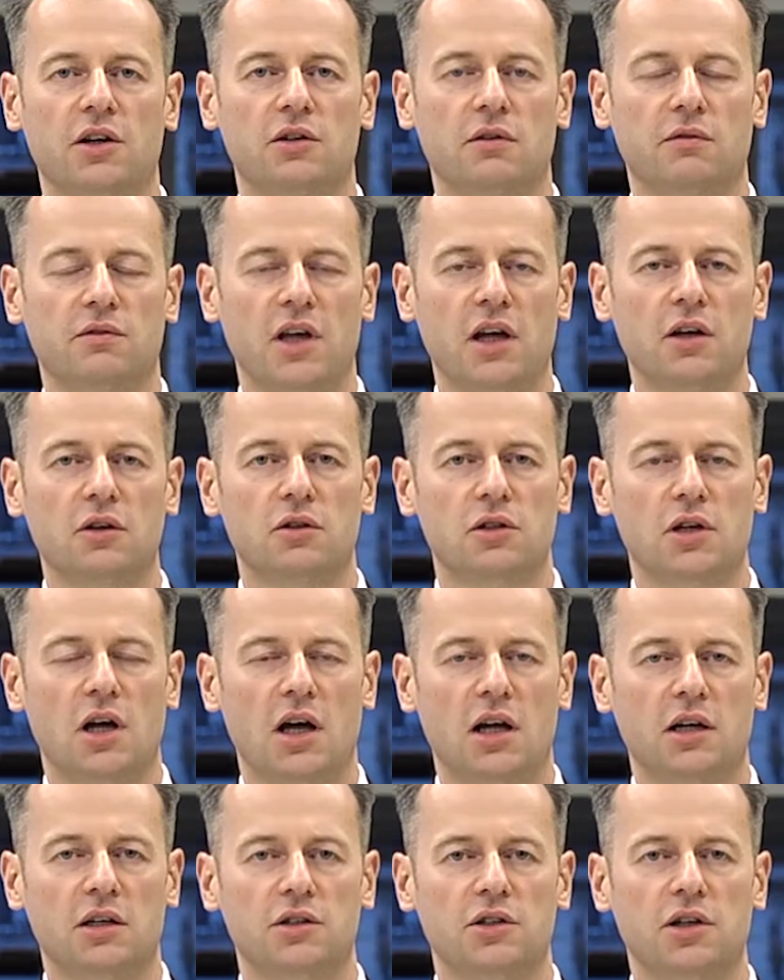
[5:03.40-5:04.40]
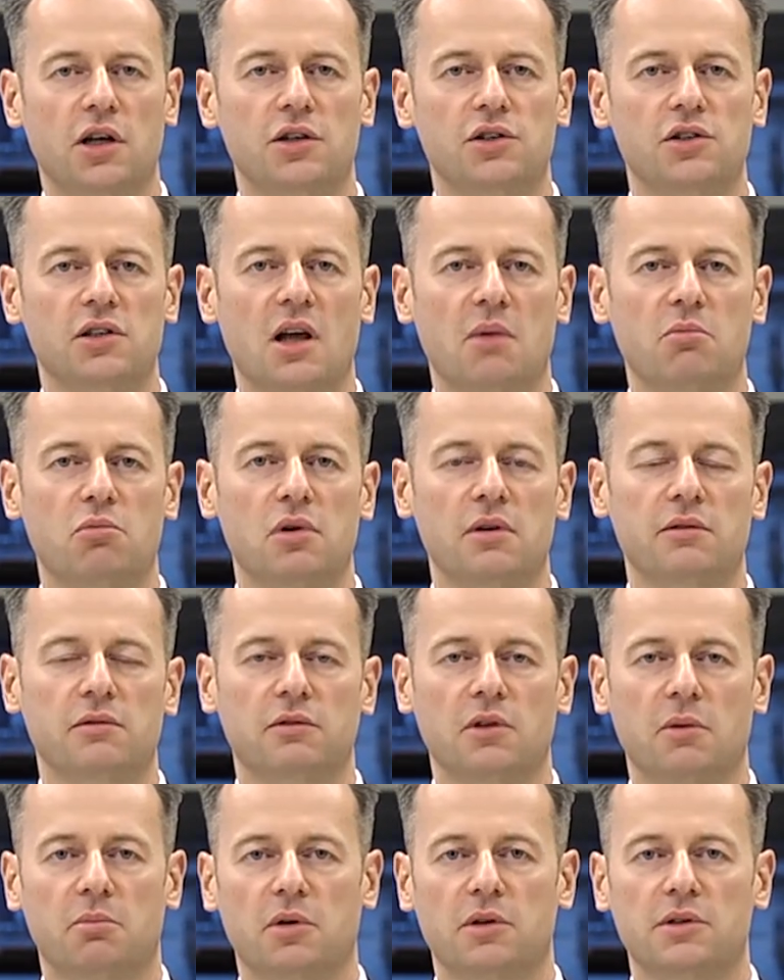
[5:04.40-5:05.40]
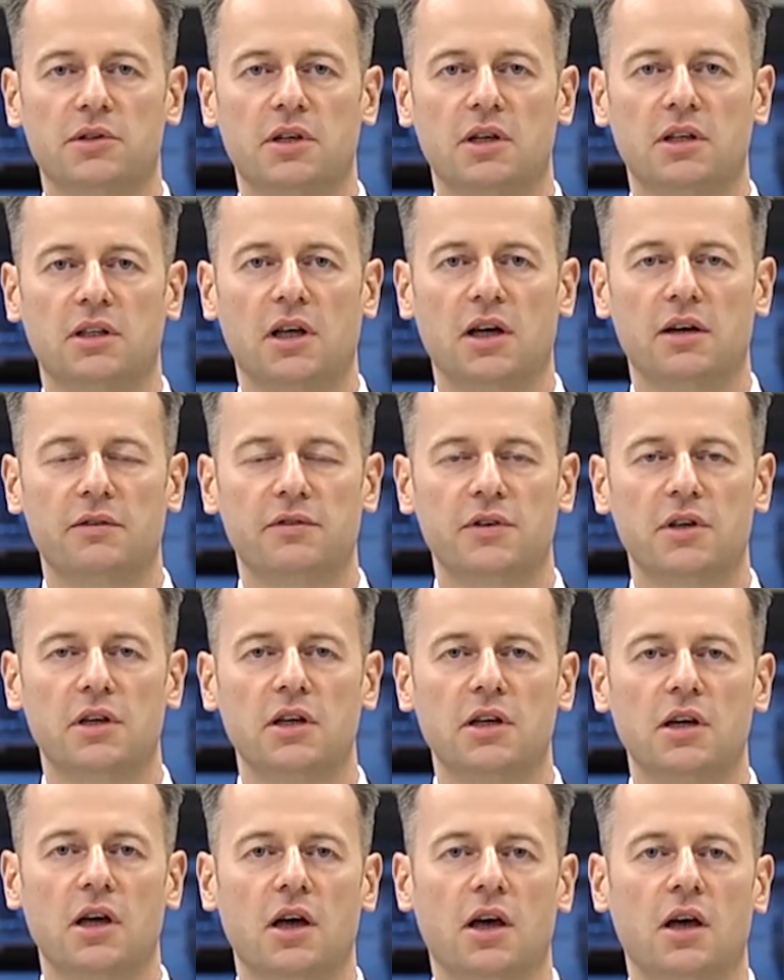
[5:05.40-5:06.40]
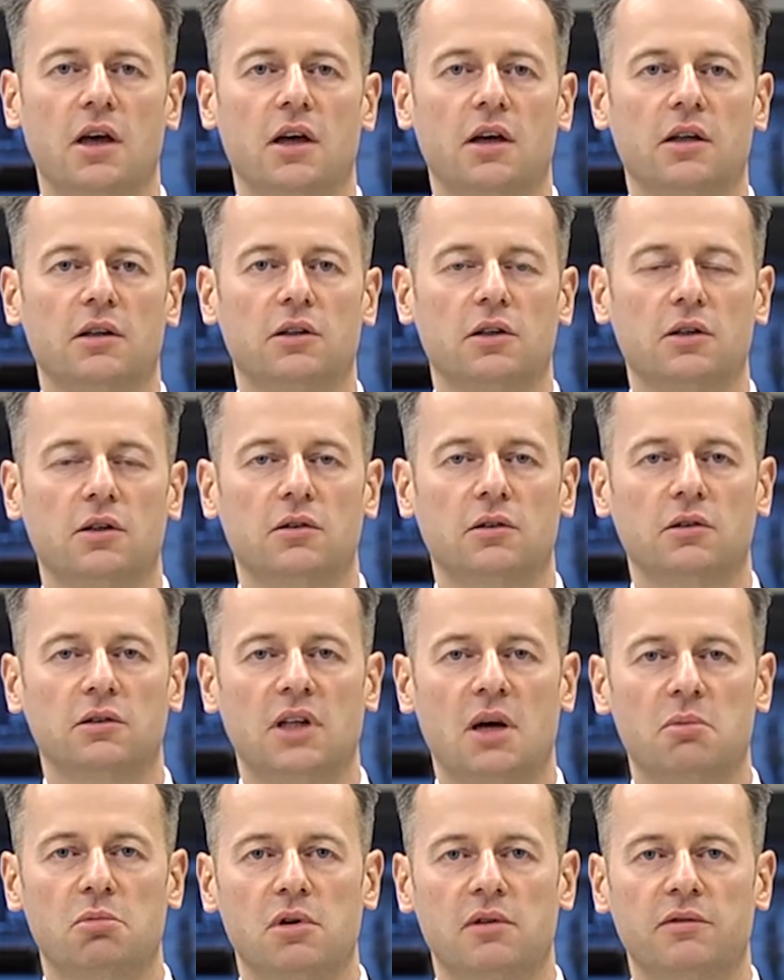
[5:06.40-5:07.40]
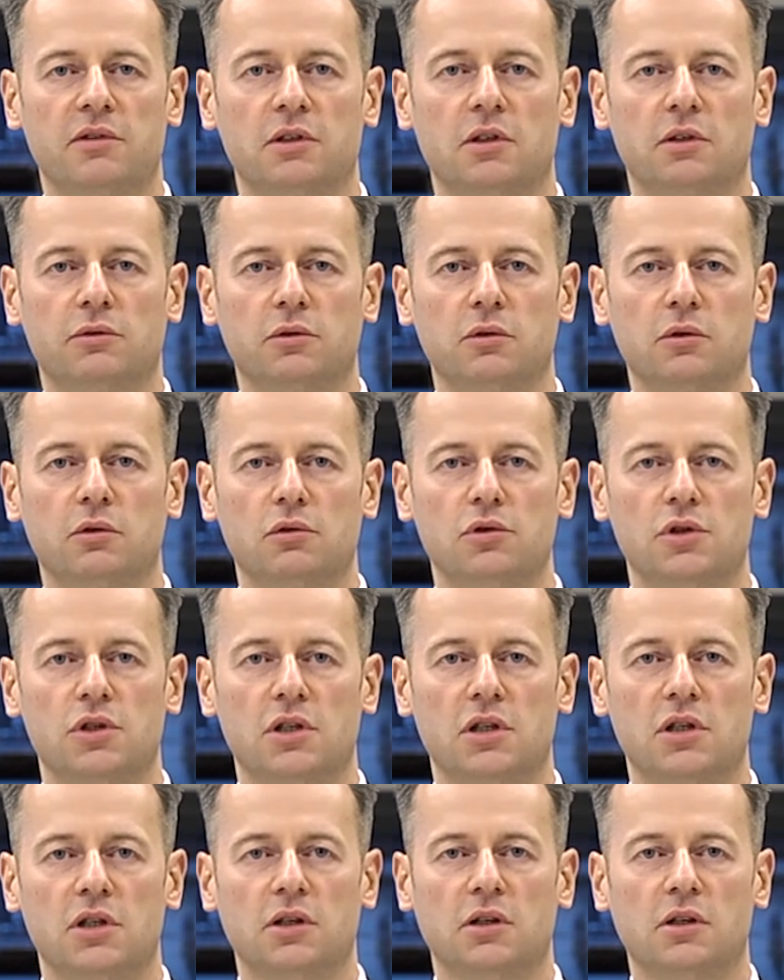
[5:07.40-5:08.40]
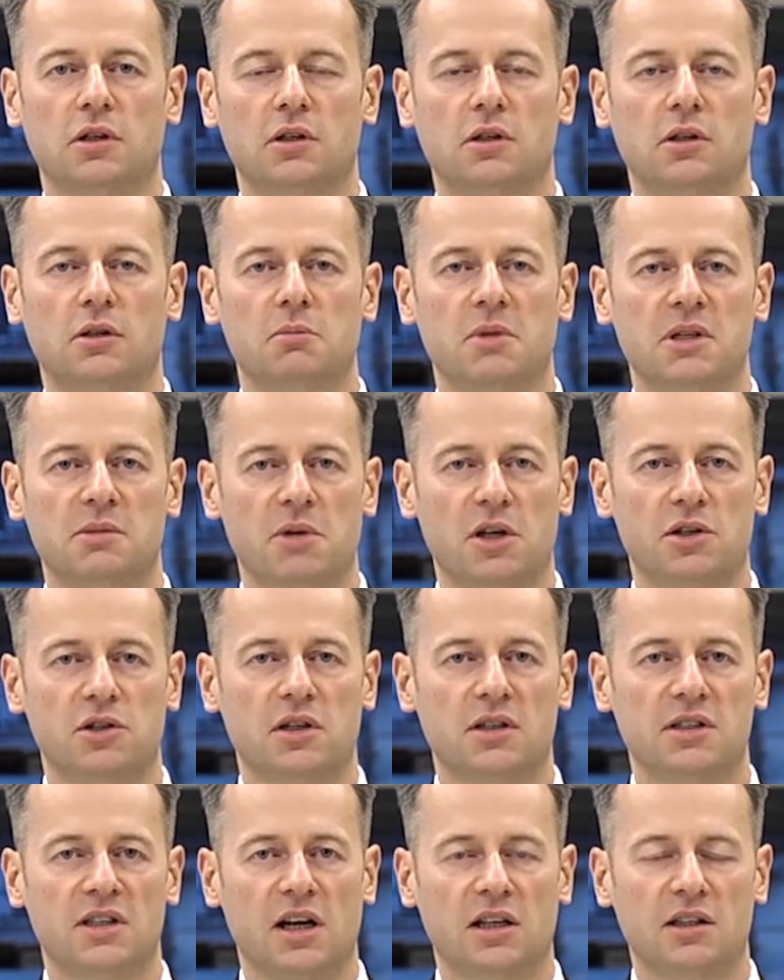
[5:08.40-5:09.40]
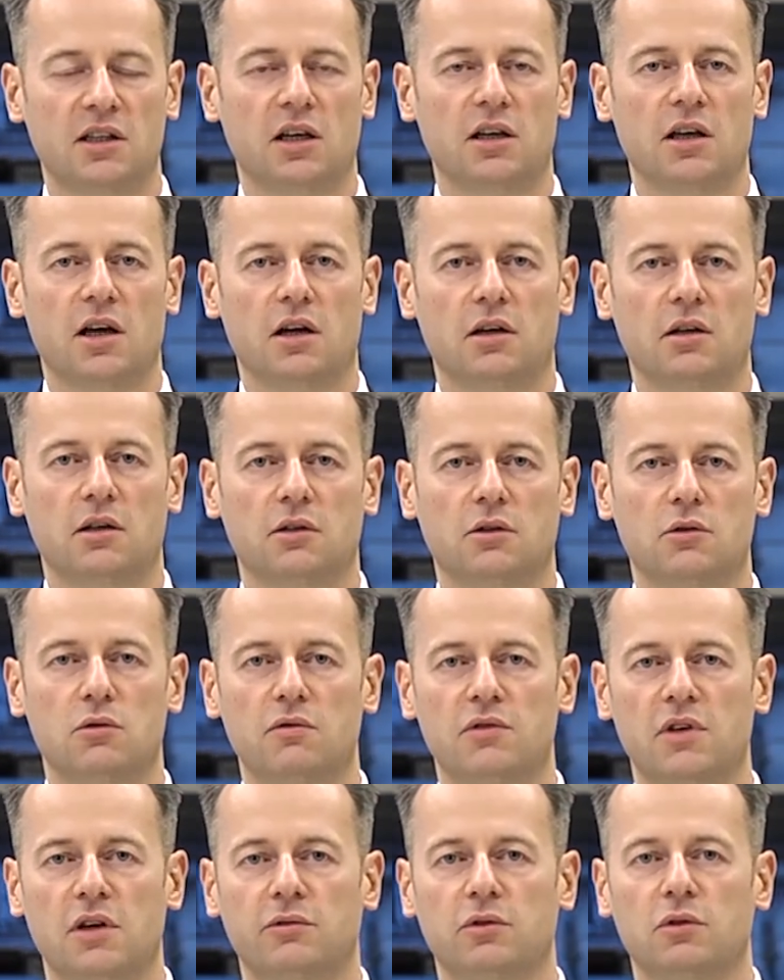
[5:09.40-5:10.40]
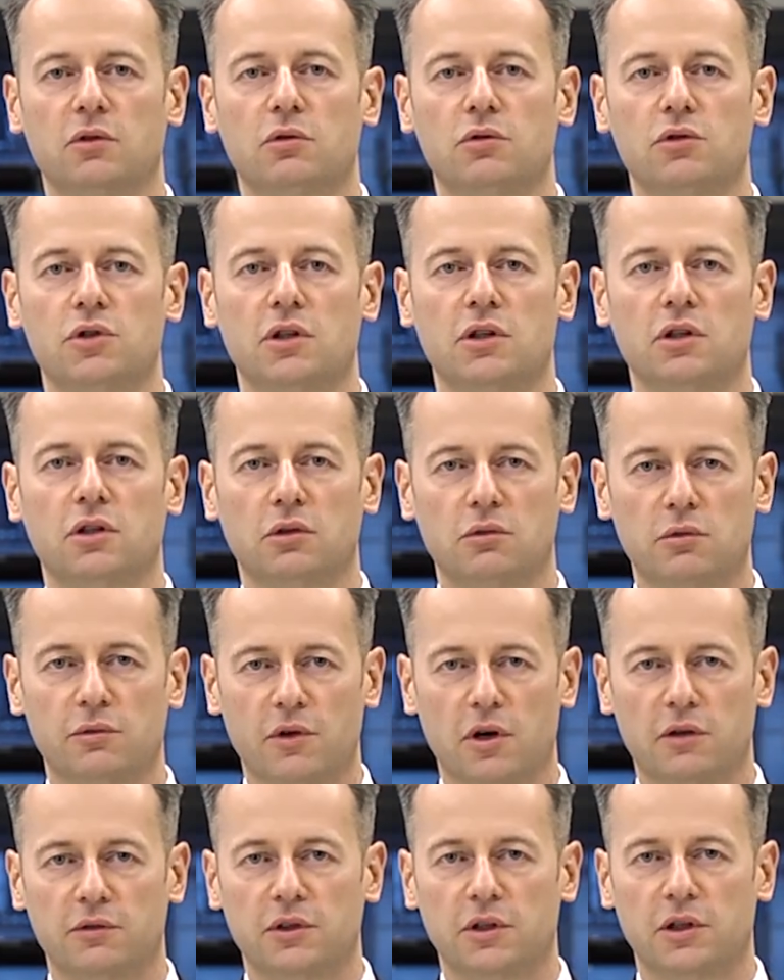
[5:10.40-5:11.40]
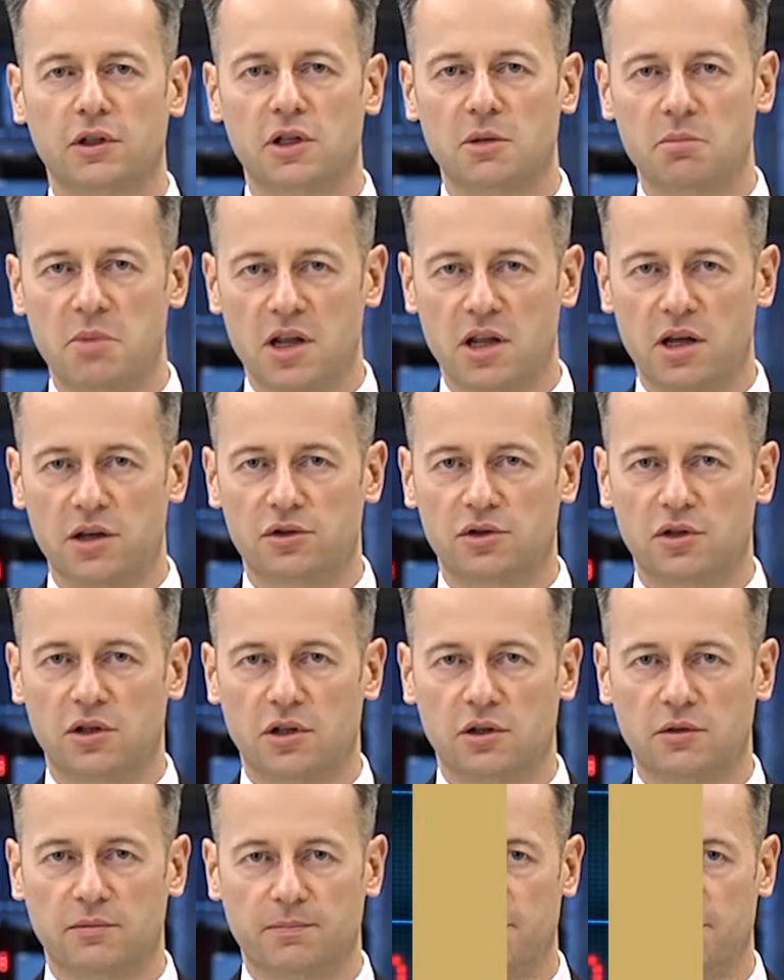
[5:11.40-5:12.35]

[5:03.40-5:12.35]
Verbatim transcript: większa część napływów do polskich TFI to napływy do funduszy o bezpiecznych strategiach, głównie funduszy gotówkowych i pieniężnych.